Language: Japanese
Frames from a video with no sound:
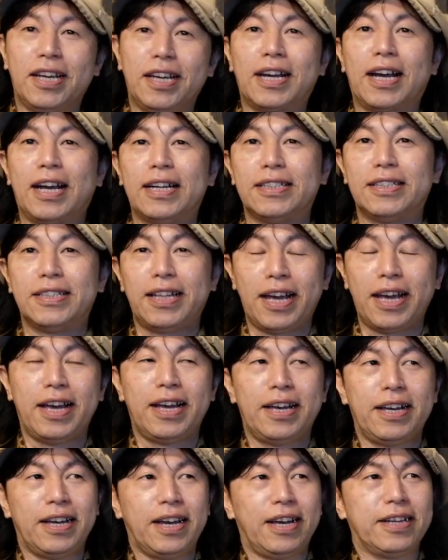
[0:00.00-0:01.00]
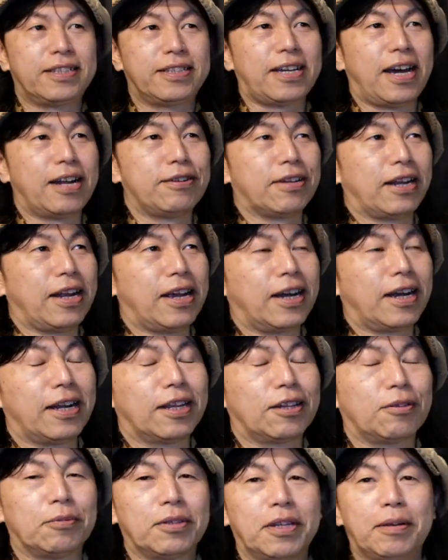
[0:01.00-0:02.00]
感じで、えー、使えるんじゃないかな
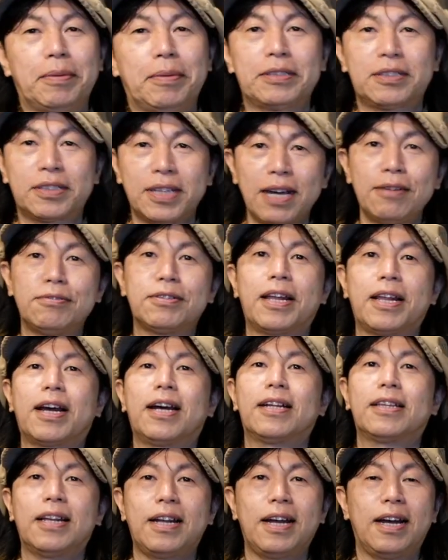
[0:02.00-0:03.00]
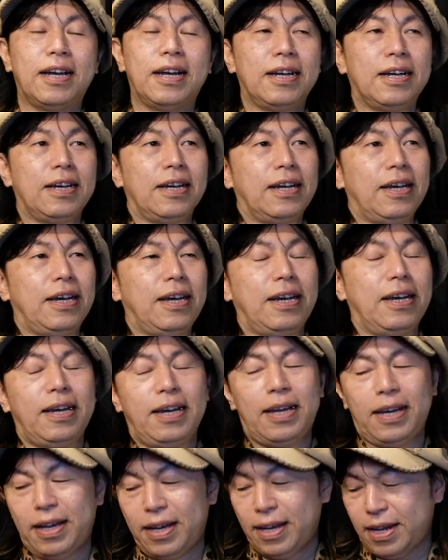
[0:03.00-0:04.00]
と思って、まあ、スカーフでなかったら、
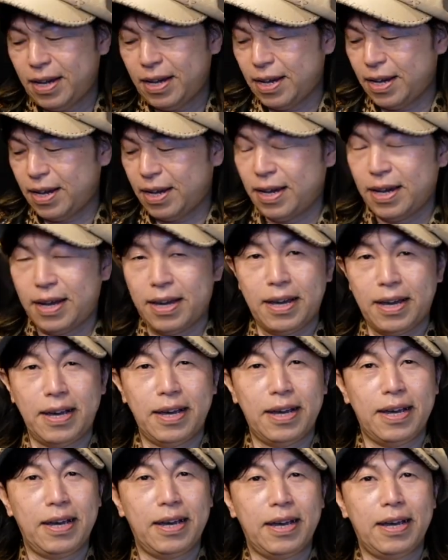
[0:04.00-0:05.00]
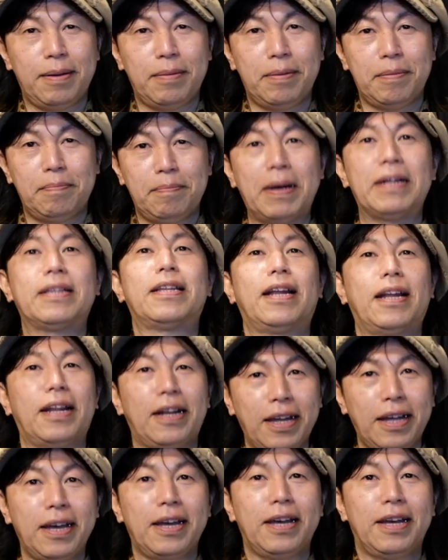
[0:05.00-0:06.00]
えー、バンダナ
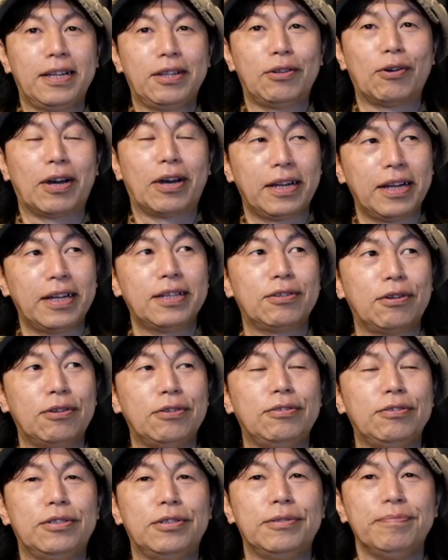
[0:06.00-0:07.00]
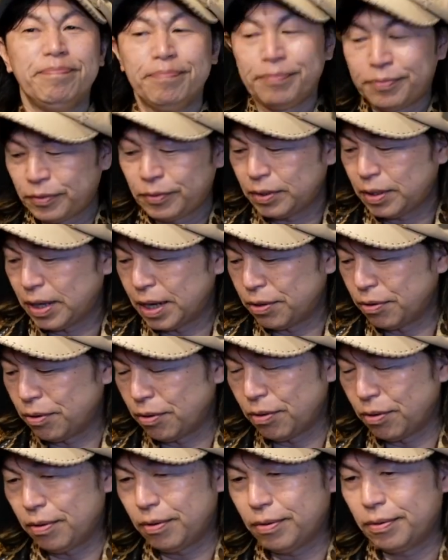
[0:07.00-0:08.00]
ねとかねそういうあ
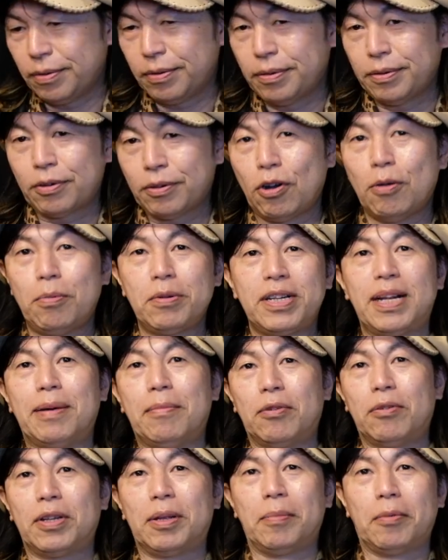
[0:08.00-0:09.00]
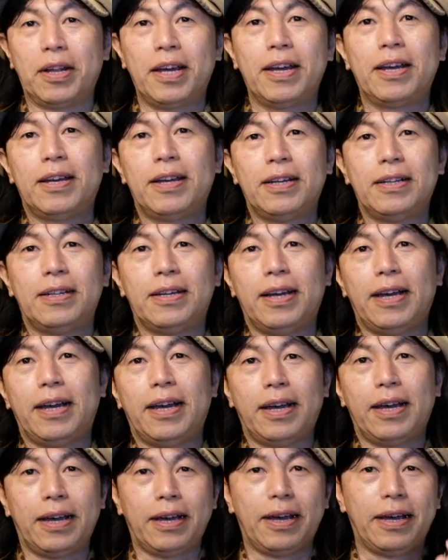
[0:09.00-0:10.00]
の小ぶりなものでもね、
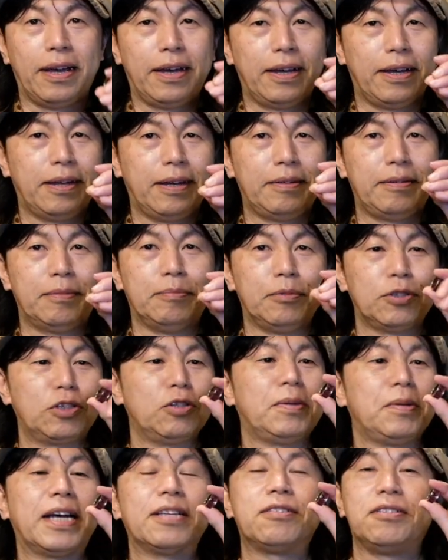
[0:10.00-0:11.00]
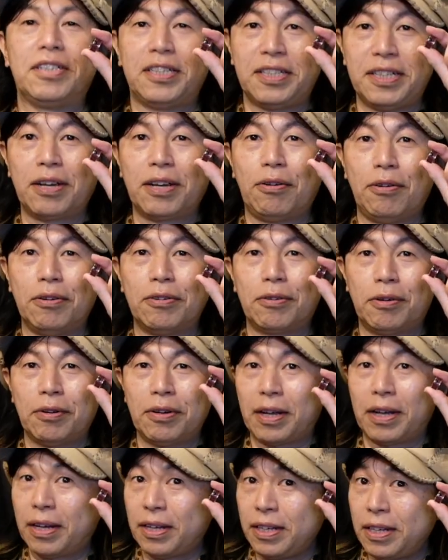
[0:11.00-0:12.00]
えー、結びやすいしねこれこ
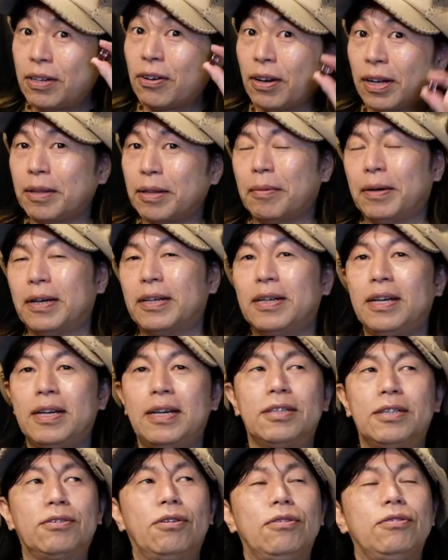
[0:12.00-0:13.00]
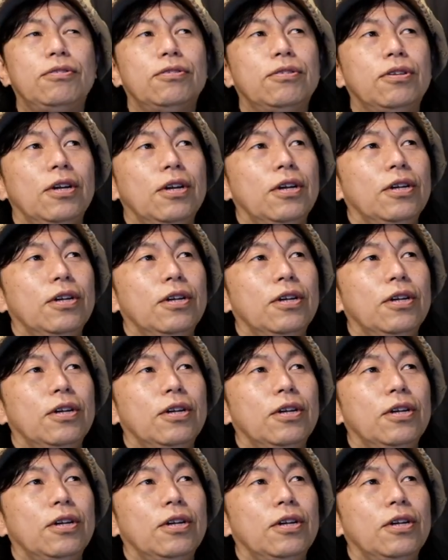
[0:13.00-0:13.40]
れ1個あればそういう